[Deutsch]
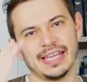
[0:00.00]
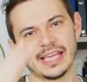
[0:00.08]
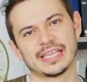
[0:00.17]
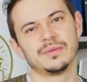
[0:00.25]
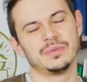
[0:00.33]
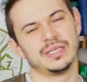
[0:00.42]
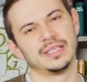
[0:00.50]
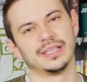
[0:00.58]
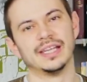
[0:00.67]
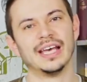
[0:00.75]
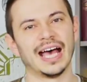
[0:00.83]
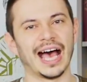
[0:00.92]
der gibt
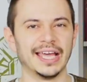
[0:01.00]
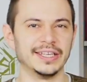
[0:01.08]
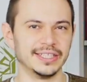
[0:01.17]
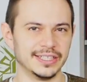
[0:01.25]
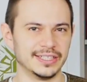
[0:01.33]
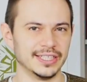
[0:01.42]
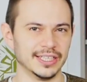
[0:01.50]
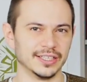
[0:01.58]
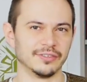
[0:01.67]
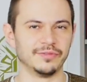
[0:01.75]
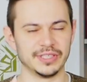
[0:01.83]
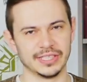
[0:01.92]
ihnen eine
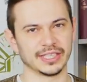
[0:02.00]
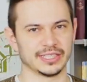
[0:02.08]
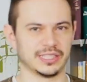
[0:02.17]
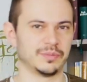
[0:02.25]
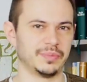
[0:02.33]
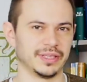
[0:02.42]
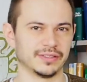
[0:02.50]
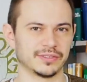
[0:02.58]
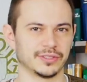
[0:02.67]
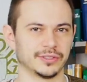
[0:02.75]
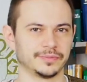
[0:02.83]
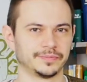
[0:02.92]
Idee, wie sie richtig beten
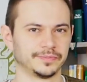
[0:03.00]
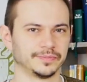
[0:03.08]
sollen.